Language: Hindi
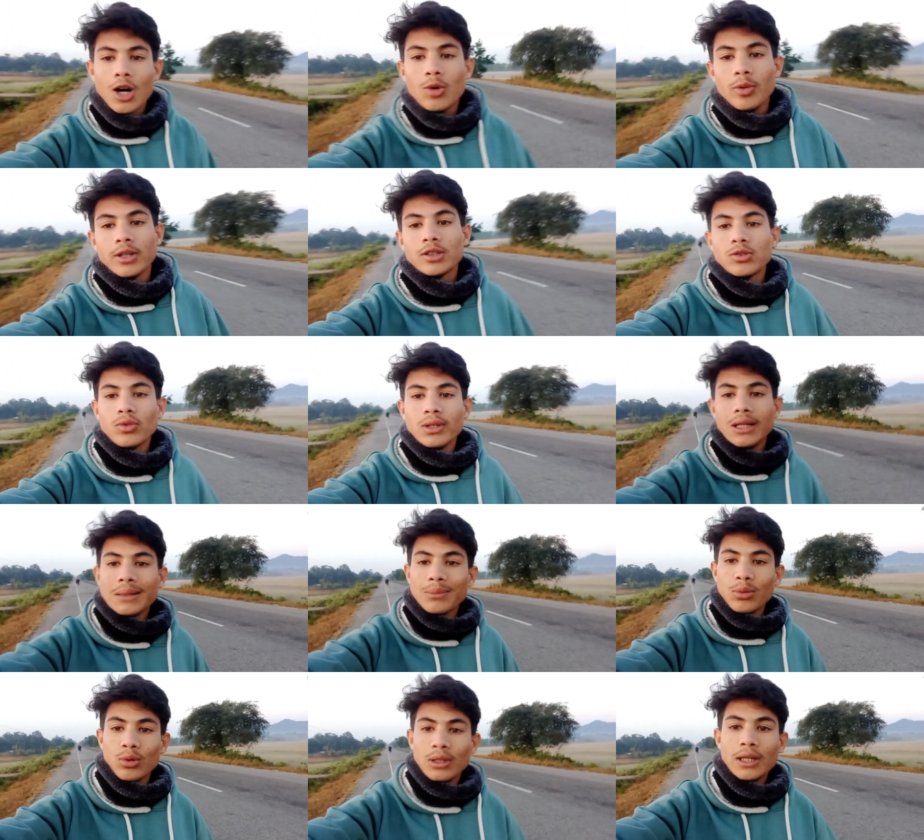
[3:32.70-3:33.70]
तो- गाँव में
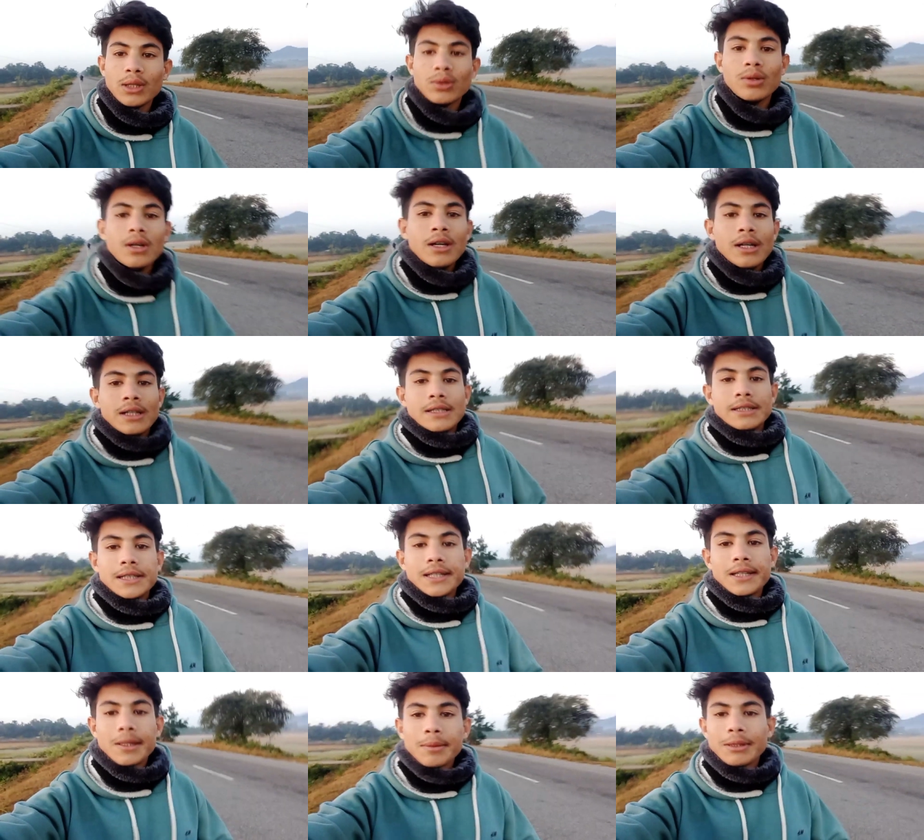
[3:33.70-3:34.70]
एक्चुअली बोले तो
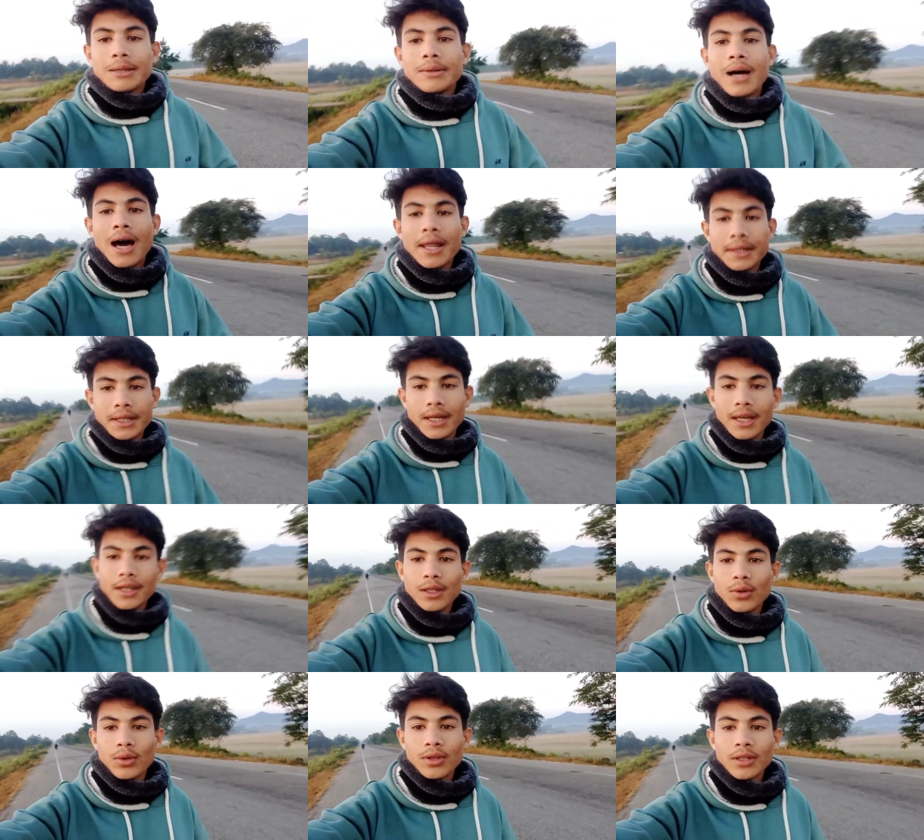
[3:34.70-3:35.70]
ज़्यादातर मतलब धान की
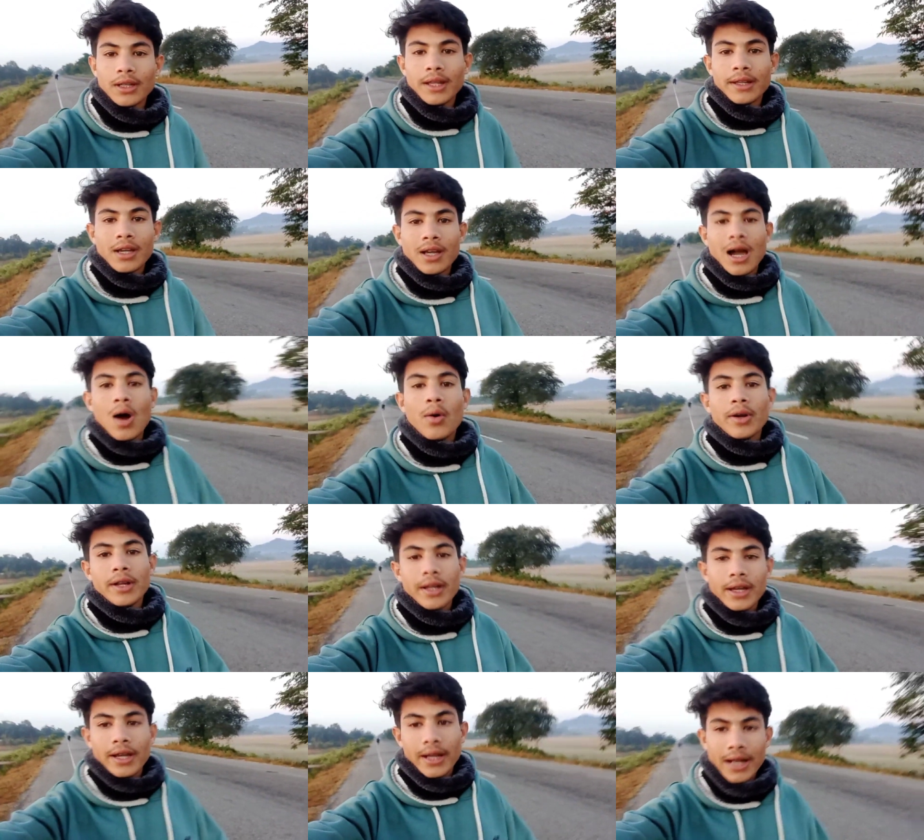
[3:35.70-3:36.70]
खेती होती है यानी कि गाँव
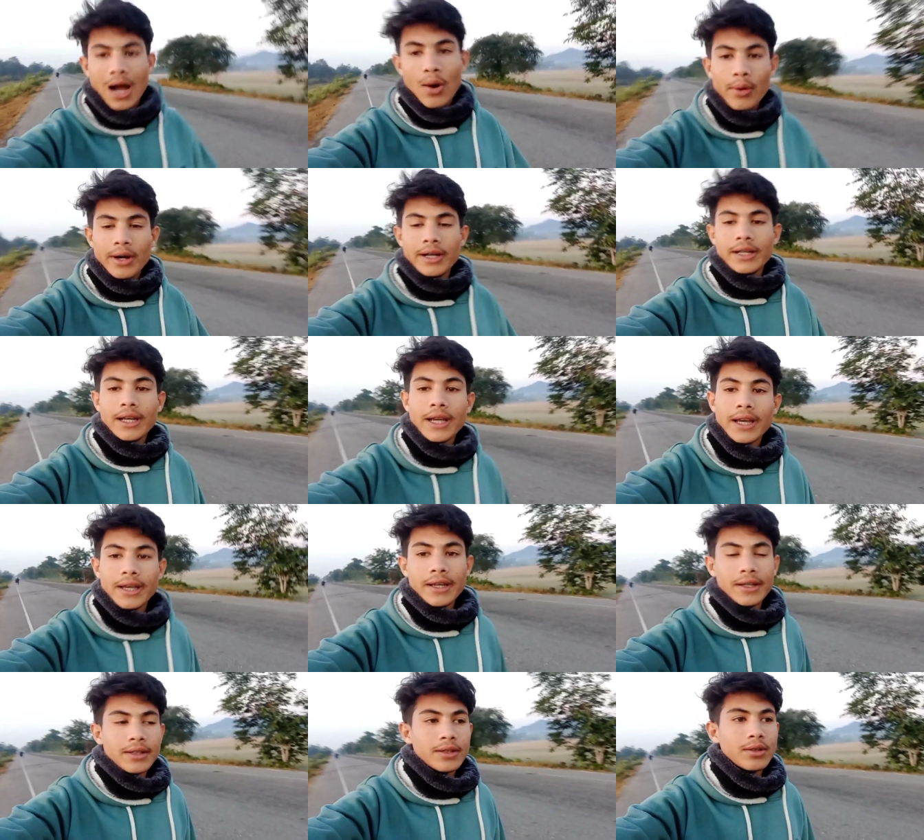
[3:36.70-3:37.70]
गाँव एरिया
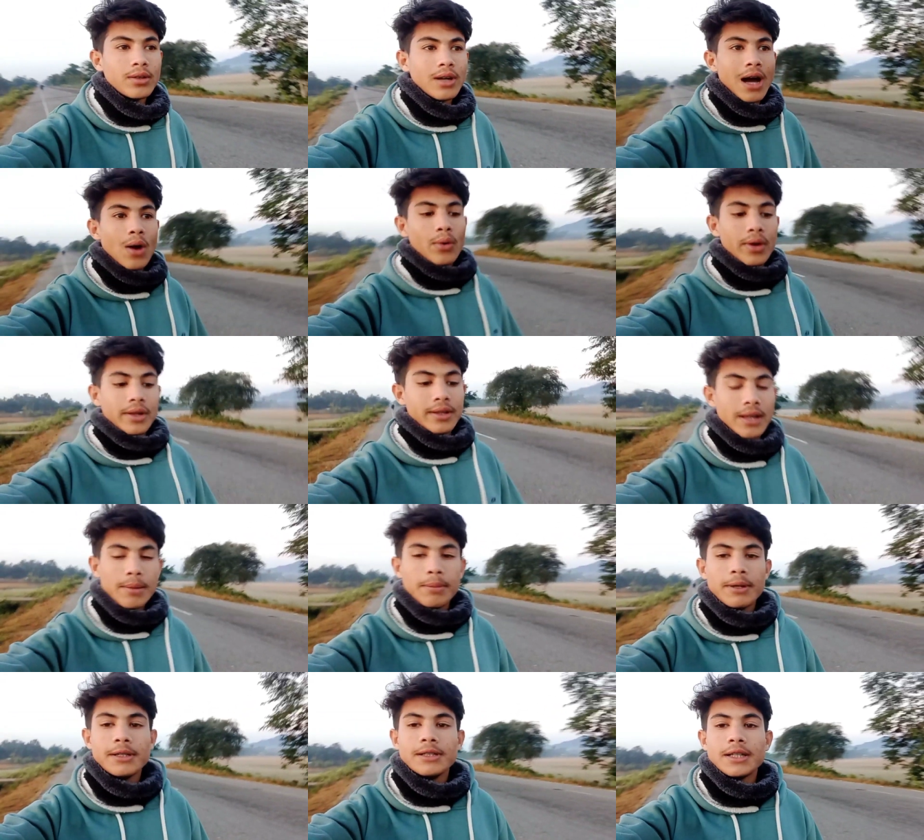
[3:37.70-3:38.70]
है तो गाँव
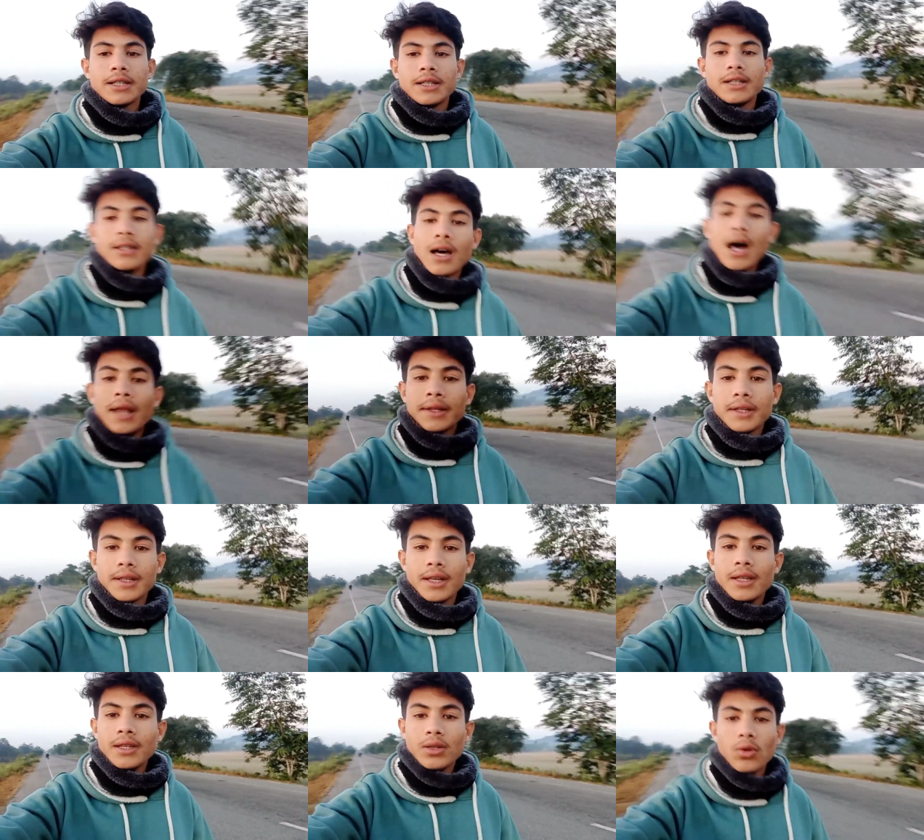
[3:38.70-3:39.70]
एरिया पर ज़्यादातर धान
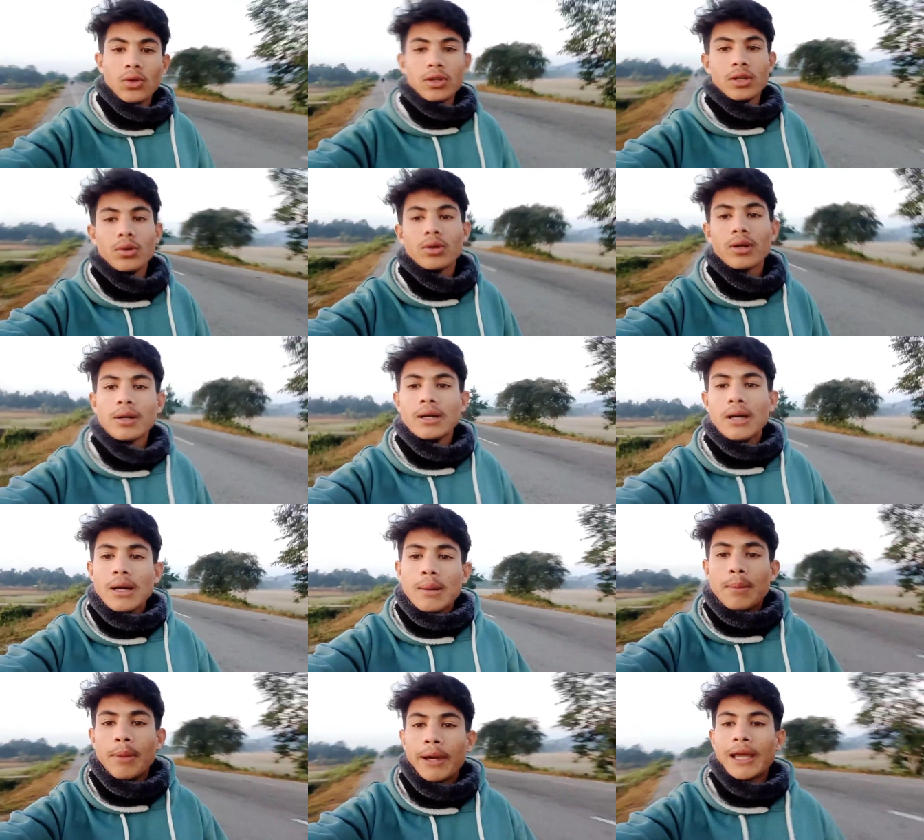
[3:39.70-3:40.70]
की खेती होते हैं और
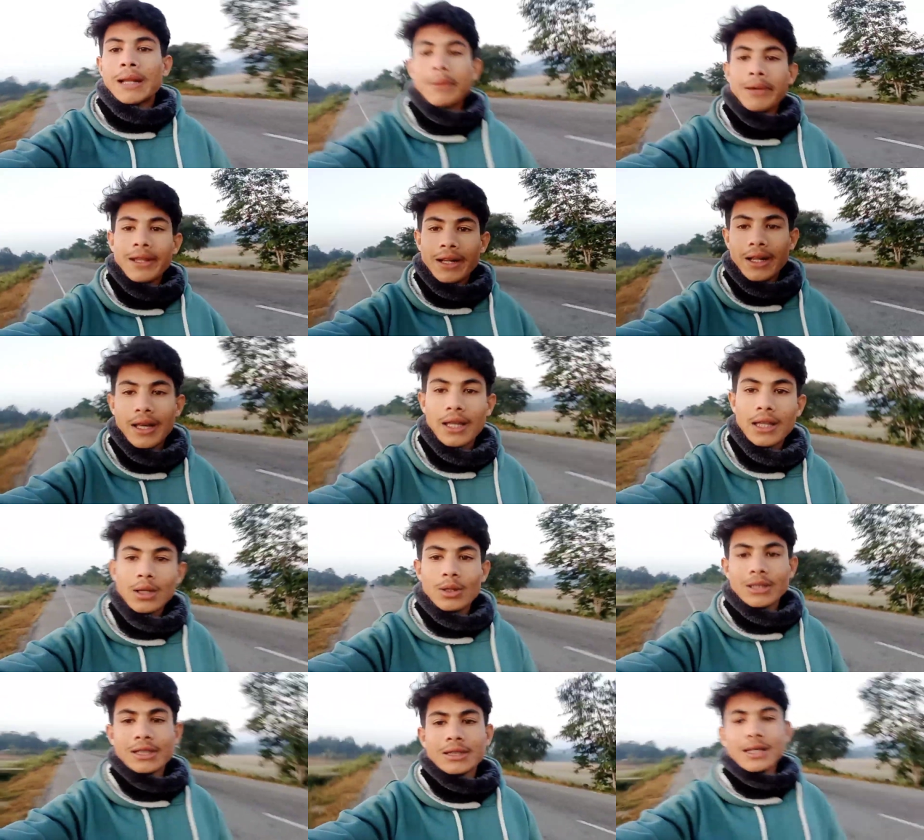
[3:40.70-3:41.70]
वगैरह वगैरह का
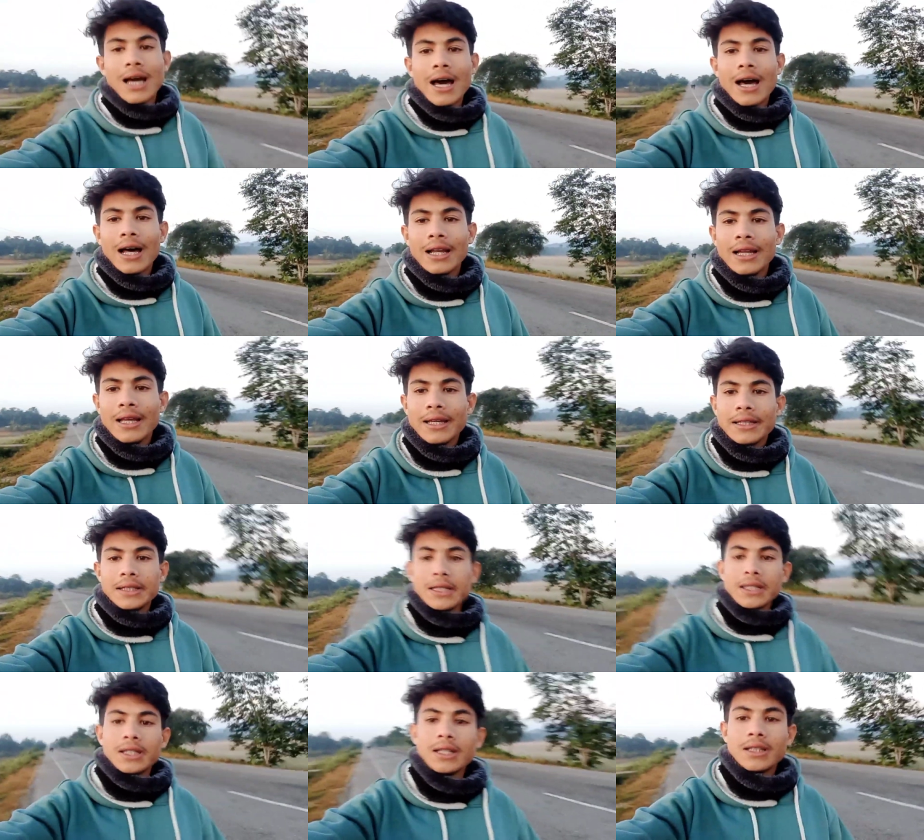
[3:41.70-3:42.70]
खेती होती है यहाँ
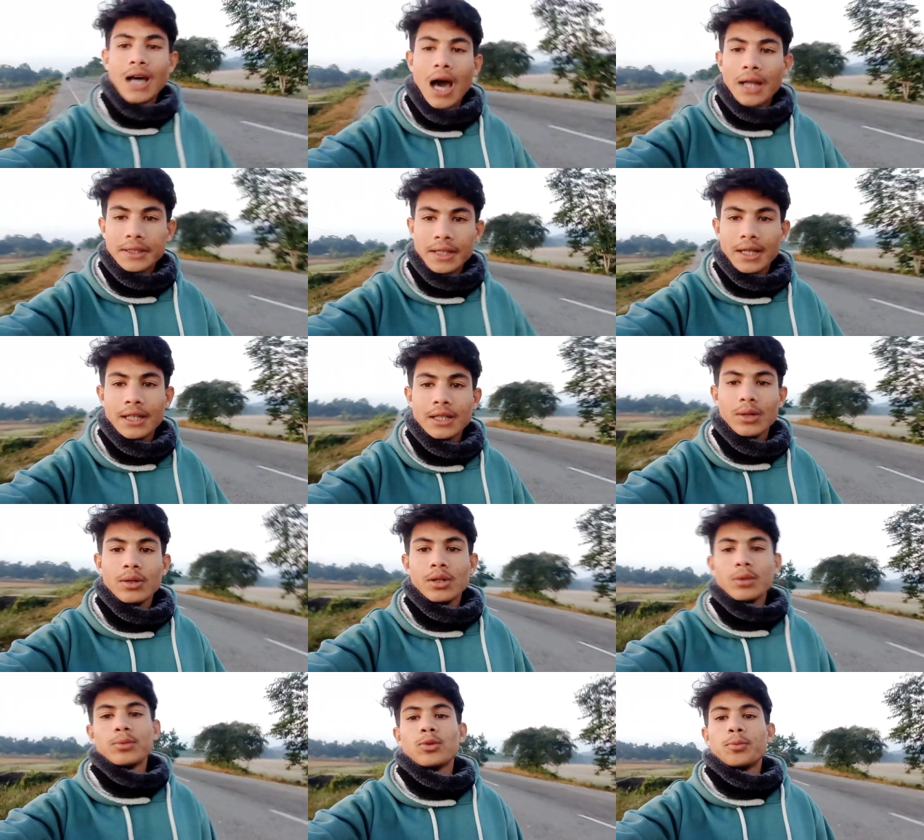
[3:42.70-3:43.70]
लेकिन ज़्यादातर धान की खेती
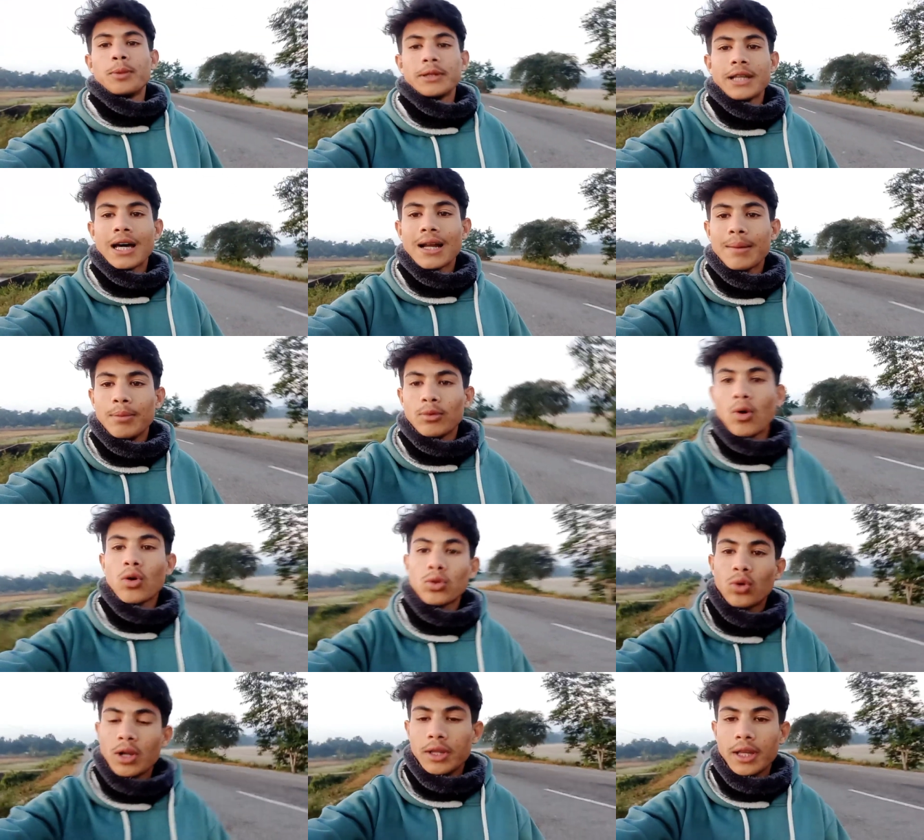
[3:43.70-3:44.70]
होती है तो पत्थर आप
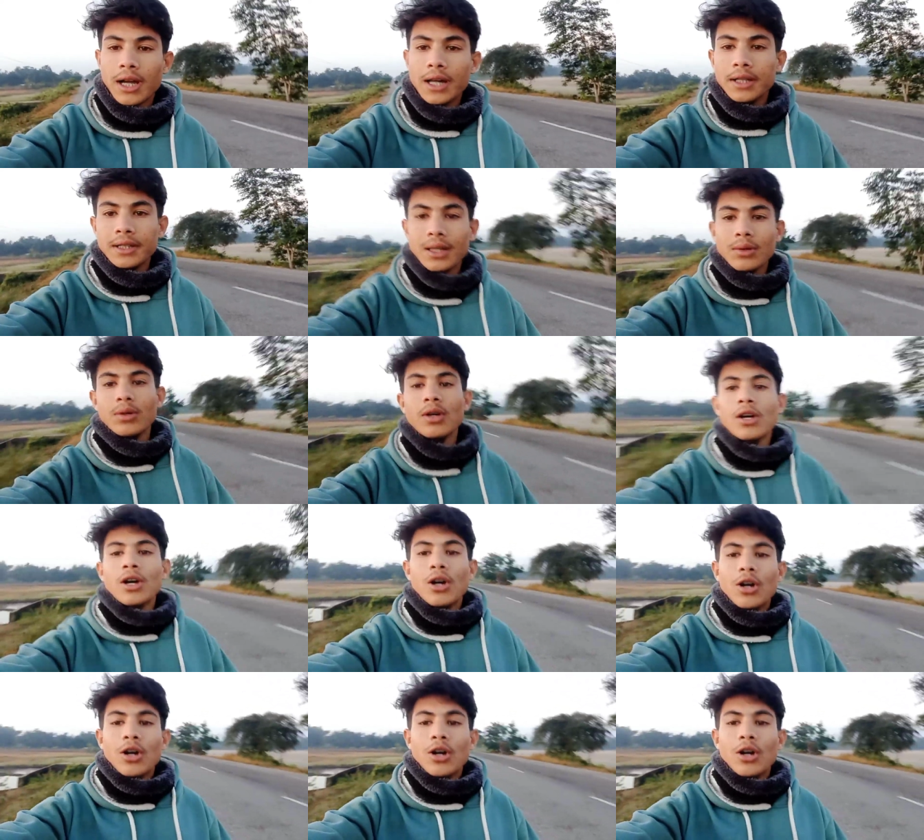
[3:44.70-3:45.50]
लोगों को थोड़ा दिखा देता हूँ